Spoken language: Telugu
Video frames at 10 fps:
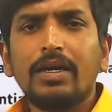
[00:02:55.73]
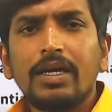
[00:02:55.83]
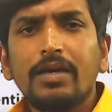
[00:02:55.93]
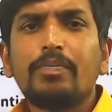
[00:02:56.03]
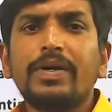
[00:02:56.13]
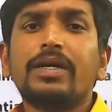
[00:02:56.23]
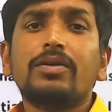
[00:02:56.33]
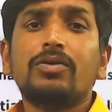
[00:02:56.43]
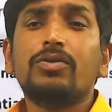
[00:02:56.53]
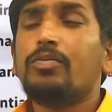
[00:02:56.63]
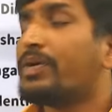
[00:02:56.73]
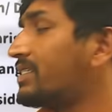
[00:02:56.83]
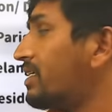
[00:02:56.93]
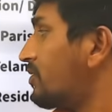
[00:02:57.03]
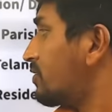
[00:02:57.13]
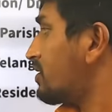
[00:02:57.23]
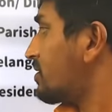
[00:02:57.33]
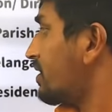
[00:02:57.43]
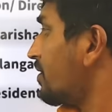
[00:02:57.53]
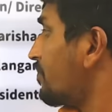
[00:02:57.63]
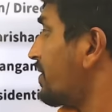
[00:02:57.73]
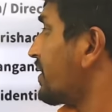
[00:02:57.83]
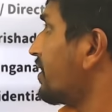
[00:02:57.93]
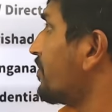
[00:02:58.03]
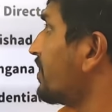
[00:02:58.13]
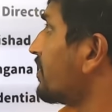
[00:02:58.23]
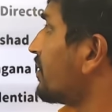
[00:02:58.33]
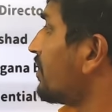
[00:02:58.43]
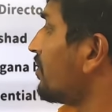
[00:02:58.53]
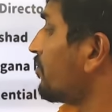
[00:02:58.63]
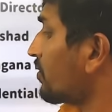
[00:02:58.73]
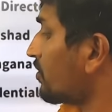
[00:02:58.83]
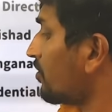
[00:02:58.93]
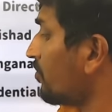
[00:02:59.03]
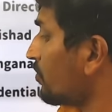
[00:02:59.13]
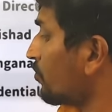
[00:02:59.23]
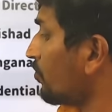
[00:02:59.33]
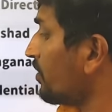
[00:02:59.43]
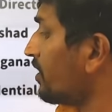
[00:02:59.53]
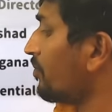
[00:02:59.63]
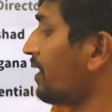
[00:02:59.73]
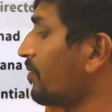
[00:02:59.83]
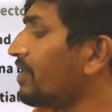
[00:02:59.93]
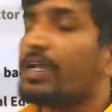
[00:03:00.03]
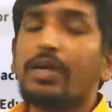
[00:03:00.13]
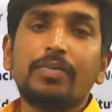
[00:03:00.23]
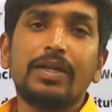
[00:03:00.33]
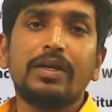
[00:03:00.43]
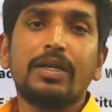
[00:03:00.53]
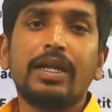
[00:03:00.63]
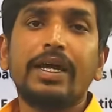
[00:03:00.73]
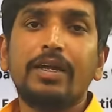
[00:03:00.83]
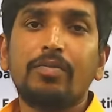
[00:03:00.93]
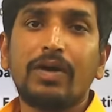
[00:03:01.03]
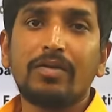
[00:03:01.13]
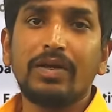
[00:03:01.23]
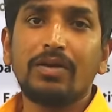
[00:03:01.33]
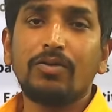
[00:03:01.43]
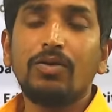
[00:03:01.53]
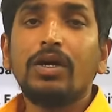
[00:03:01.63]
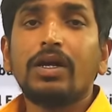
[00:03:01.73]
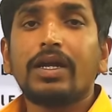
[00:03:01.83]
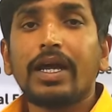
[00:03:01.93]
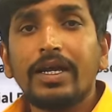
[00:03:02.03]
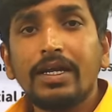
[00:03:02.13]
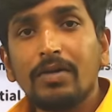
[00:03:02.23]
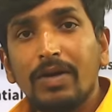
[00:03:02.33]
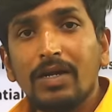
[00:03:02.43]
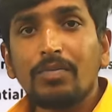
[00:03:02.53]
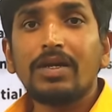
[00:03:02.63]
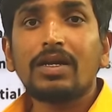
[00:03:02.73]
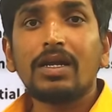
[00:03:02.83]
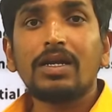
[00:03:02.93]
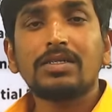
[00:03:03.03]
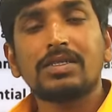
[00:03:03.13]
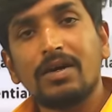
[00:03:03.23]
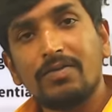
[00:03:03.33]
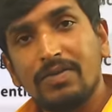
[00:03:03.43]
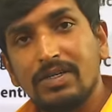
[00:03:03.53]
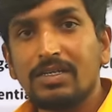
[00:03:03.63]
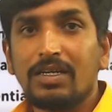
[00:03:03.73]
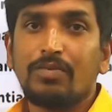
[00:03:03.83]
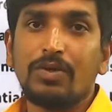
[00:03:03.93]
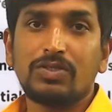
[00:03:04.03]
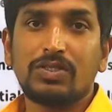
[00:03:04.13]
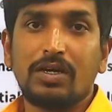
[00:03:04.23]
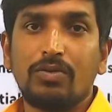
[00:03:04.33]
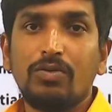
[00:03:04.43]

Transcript: ఇప్పటికు ప్రజెంట్ వచ్చేసరికి ఇప్పటికి ఏమైందంటే మొత్తం తొమ్మిది డిపార్ట్మెంట్లు అయిపోయినాయి నైన్ డిపార్ట్మెంట్లు నైన్ డిపార్ట్మెంట్లల్లో స్టాఫ్ నర్స్ అనే పిలుస్తారు